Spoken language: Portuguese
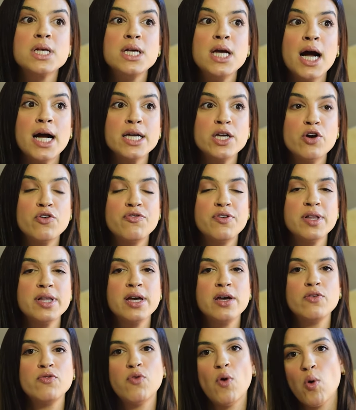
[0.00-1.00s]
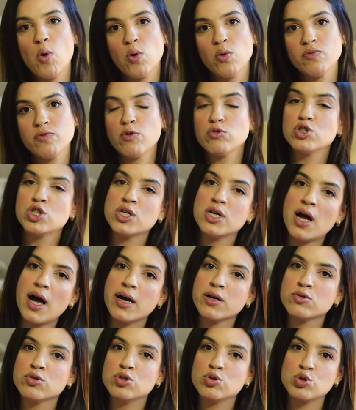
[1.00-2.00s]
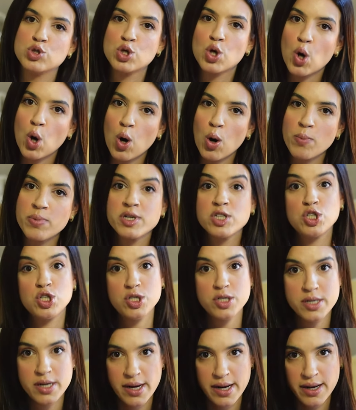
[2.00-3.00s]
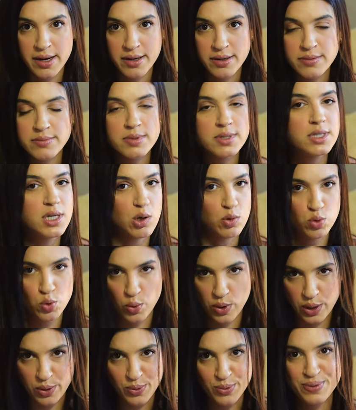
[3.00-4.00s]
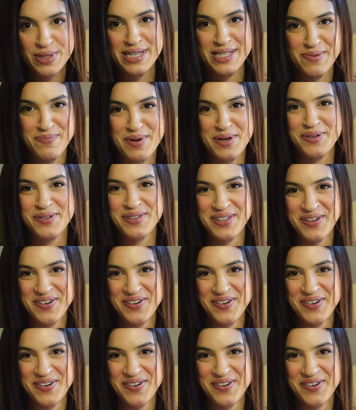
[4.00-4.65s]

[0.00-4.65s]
E aí eu falei, vou, vou tirar o Dio de cobre, tirei, não doeu. Essa pergunta